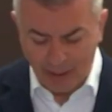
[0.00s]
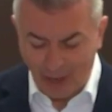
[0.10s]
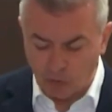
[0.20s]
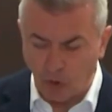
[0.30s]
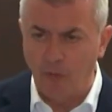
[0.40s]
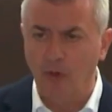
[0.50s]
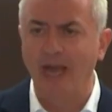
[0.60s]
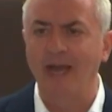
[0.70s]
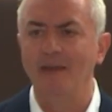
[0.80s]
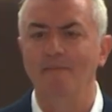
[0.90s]
El autónomo
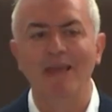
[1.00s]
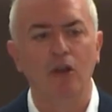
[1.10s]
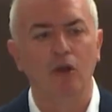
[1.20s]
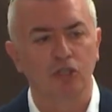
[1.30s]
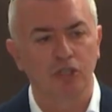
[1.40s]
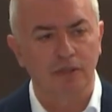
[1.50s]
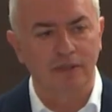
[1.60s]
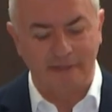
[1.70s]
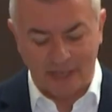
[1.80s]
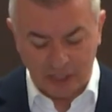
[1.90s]
que gane menos
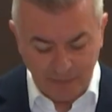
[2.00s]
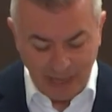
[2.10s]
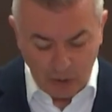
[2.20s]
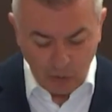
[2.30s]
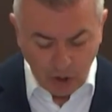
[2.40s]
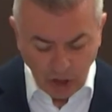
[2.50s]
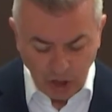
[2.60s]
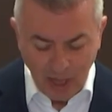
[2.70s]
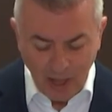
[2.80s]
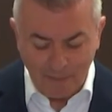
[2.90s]
de 3.000
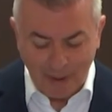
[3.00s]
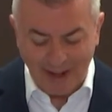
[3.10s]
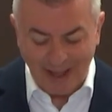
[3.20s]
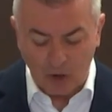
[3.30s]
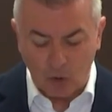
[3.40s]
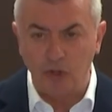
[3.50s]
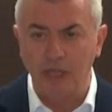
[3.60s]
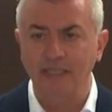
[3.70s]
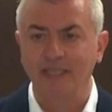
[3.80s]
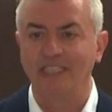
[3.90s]
euros pagará en
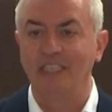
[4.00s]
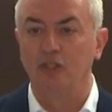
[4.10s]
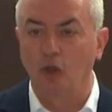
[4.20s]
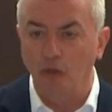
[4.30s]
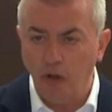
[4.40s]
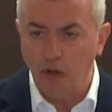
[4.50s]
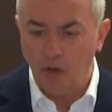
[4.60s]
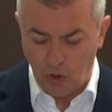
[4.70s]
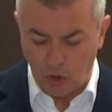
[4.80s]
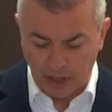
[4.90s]
cuotas casi
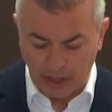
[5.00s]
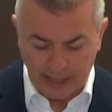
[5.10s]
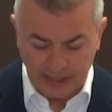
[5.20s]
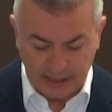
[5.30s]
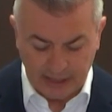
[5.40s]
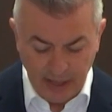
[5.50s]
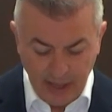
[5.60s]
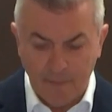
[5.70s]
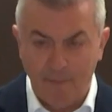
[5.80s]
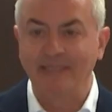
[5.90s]
todo lo que ingrese.
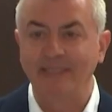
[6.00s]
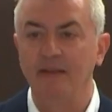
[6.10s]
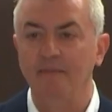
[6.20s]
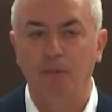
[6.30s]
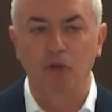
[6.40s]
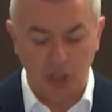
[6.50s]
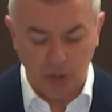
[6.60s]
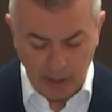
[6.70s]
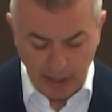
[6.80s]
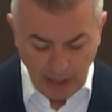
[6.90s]
Va a ser
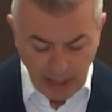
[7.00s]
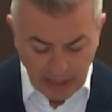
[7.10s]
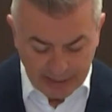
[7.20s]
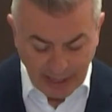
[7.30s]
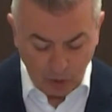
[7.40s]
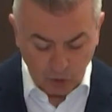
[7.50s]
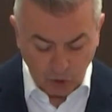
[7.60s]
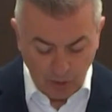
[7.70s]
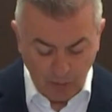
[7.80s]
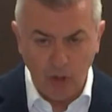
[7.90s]
imposible ser
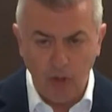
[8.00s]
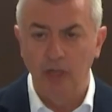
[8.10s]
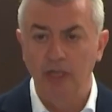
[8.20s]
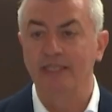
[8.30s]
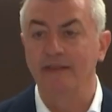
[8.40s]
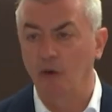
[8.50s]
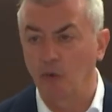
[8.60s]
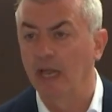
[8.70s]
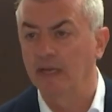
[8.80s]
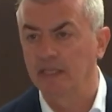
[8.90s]
autónomo sin
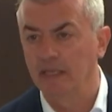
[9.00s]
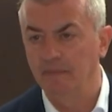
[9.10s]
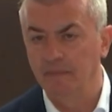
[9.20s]
arruinarse.